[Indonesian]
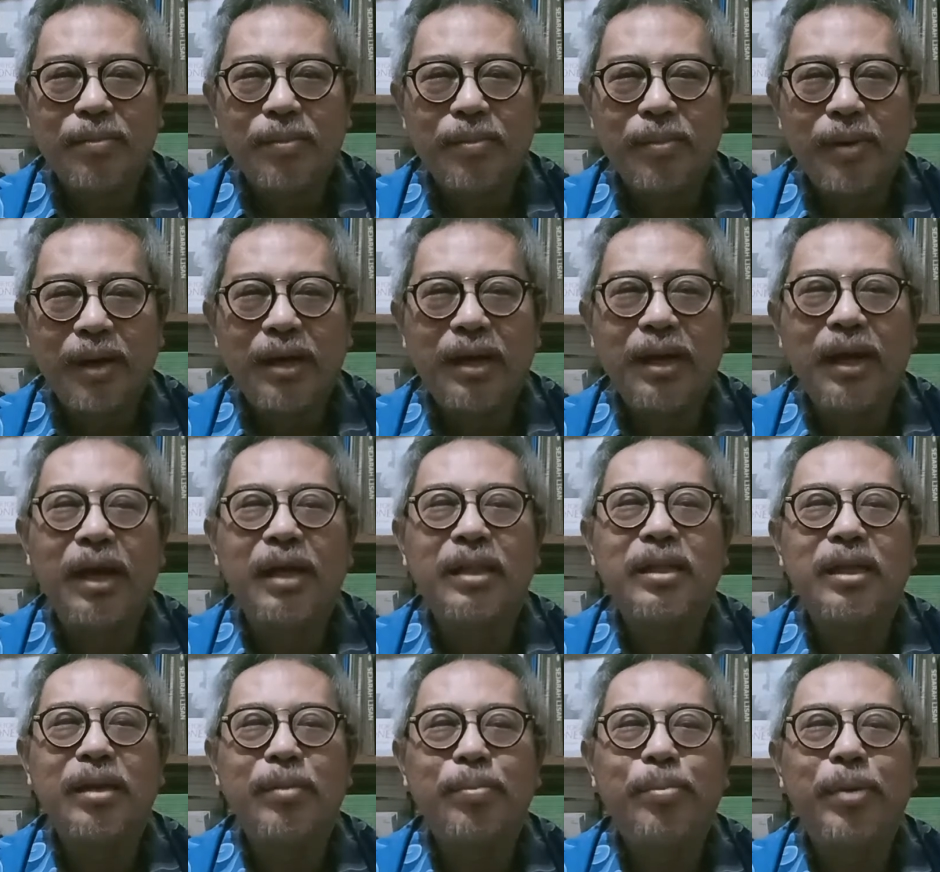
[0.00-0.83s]

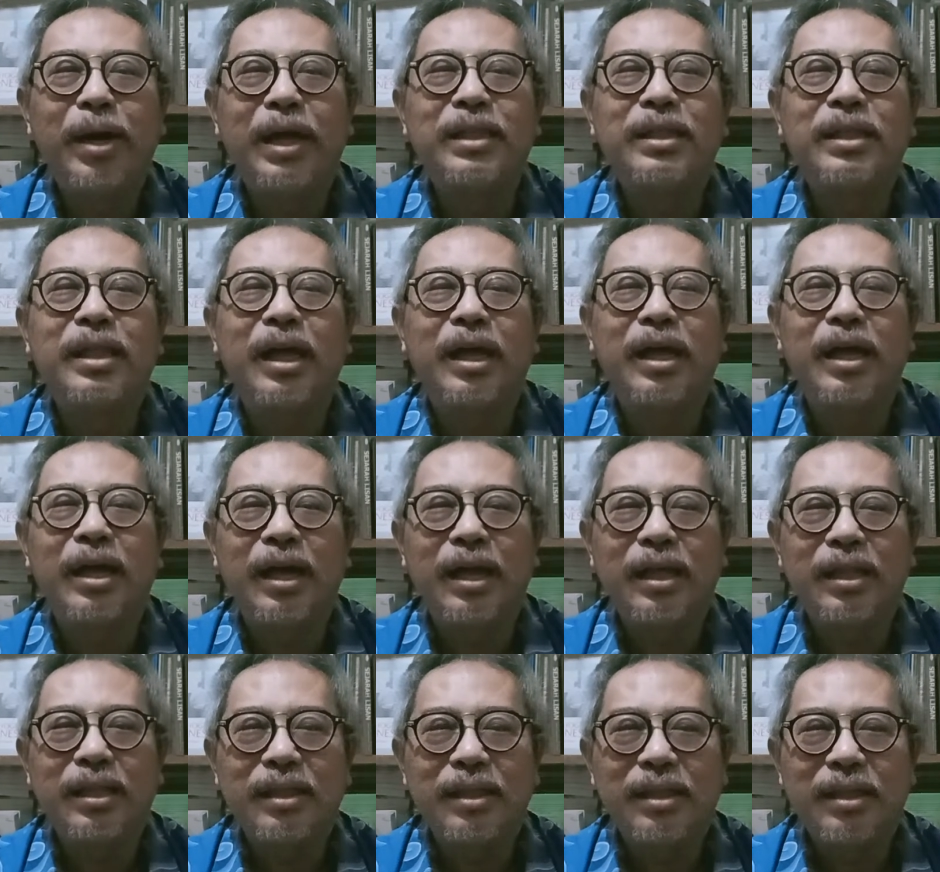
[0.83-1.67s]
pandangan
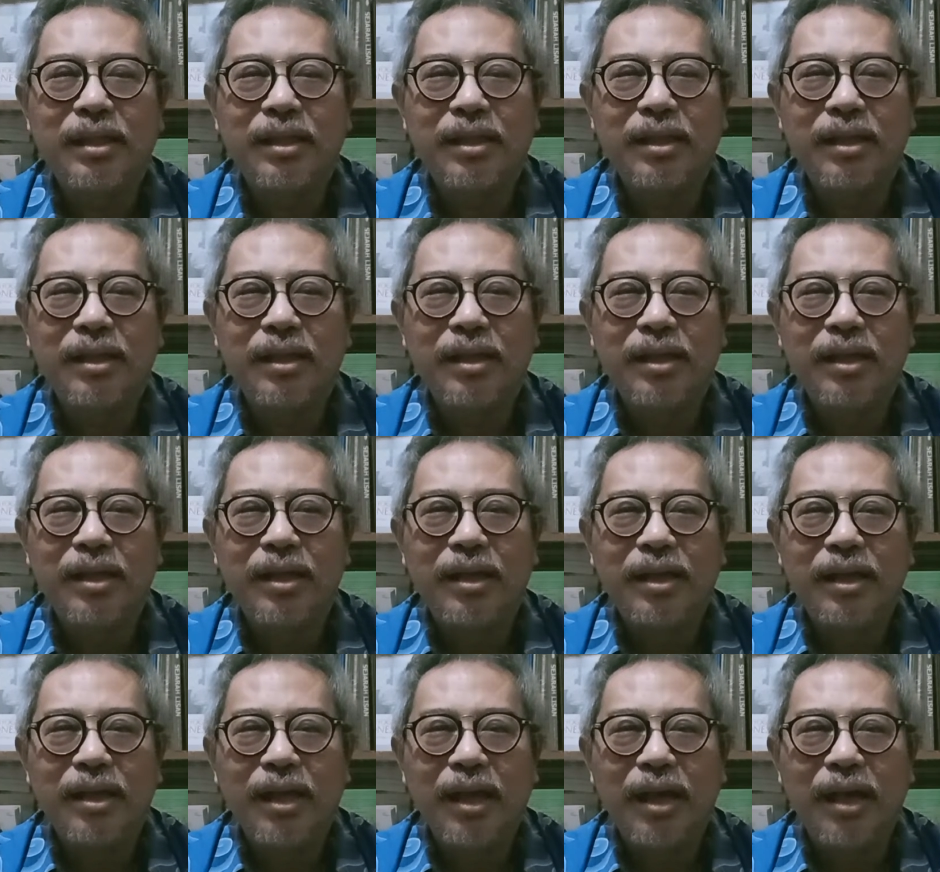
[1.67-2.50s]
kebatakan,
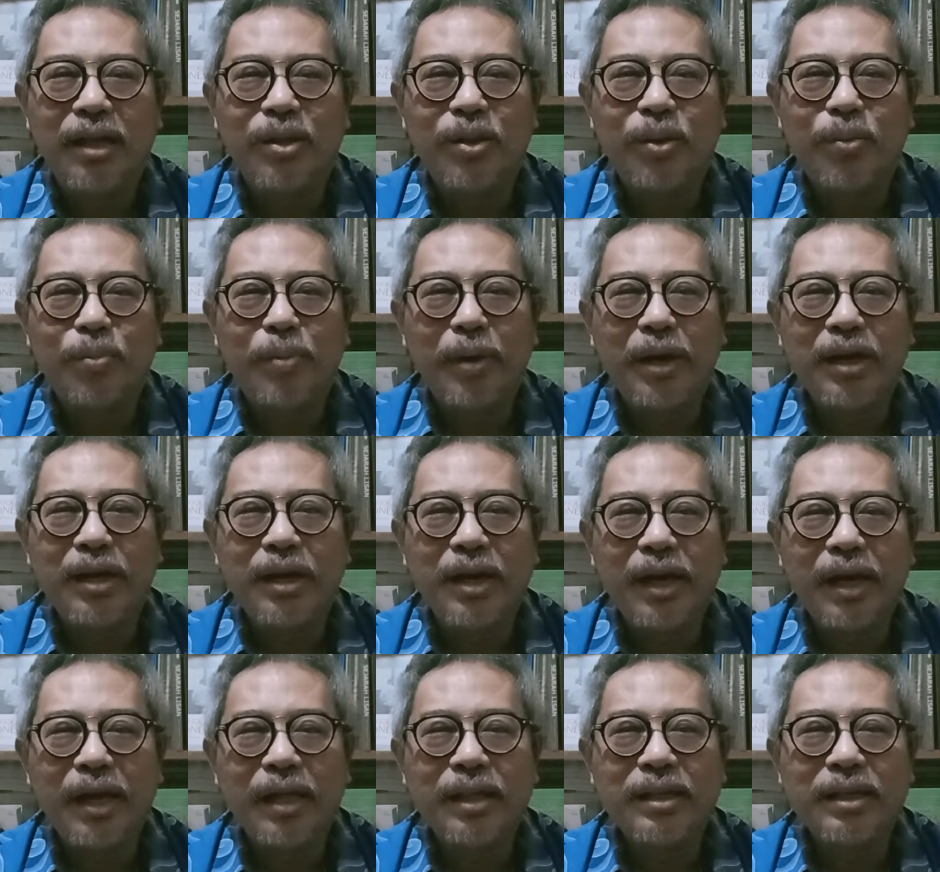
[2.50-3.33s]
atau
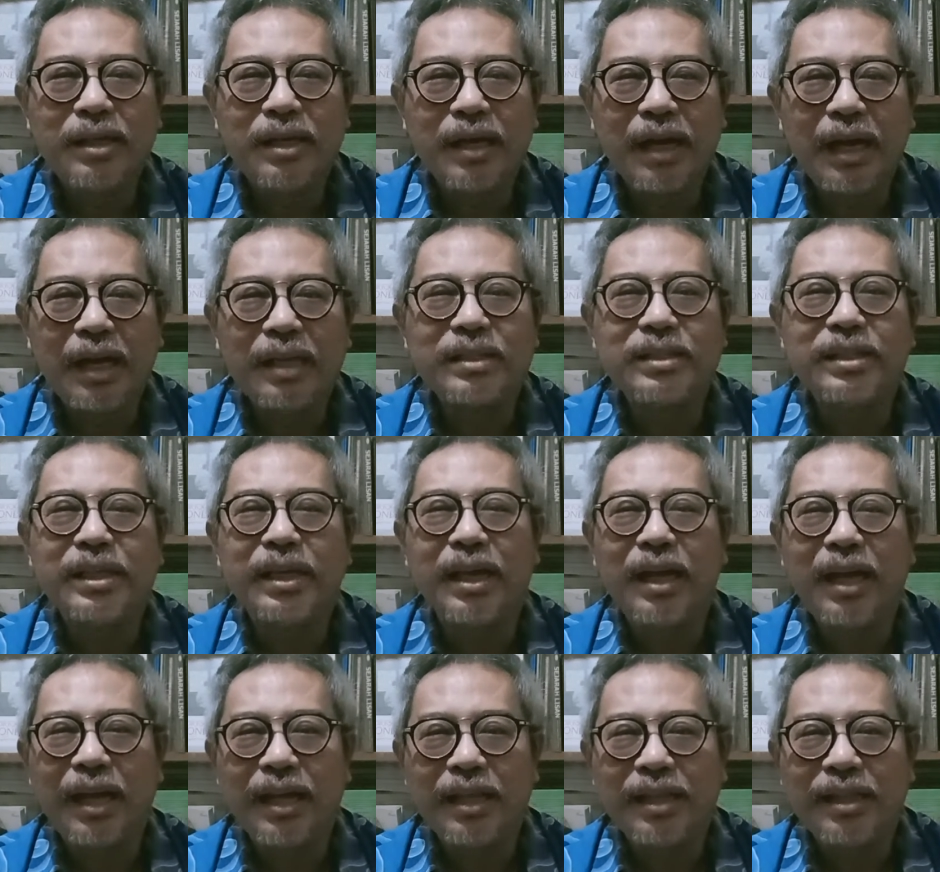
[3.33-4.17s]
pandangan
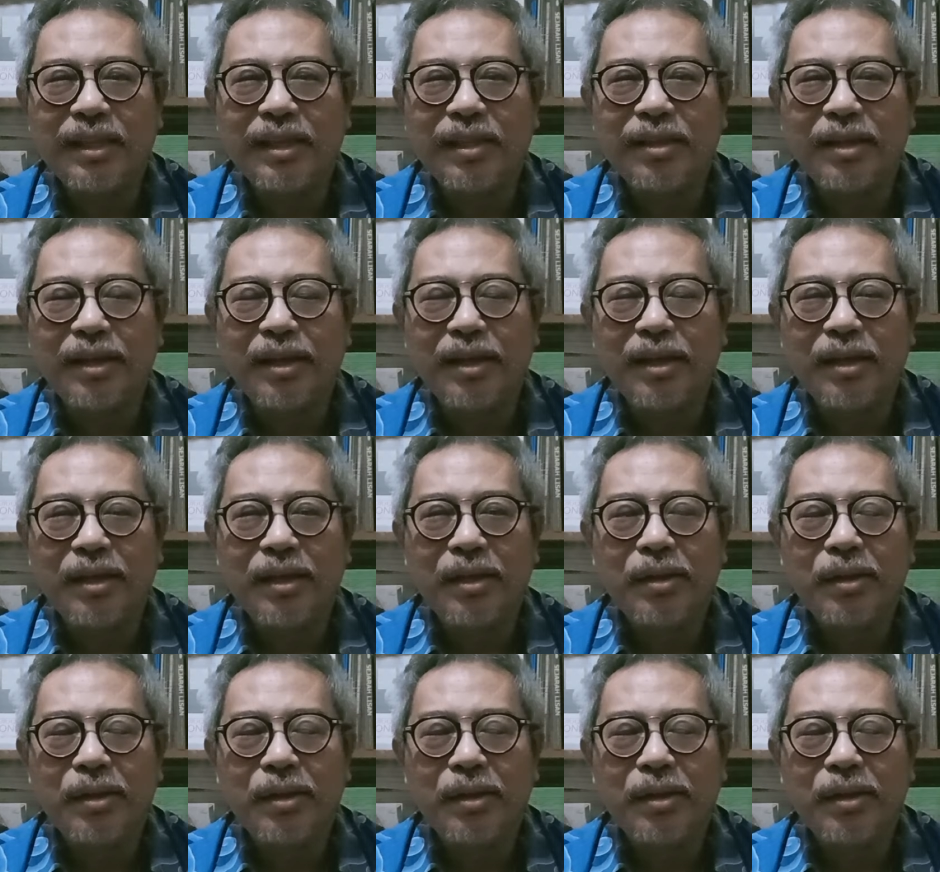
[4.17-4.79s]
keacehan, gitu ya.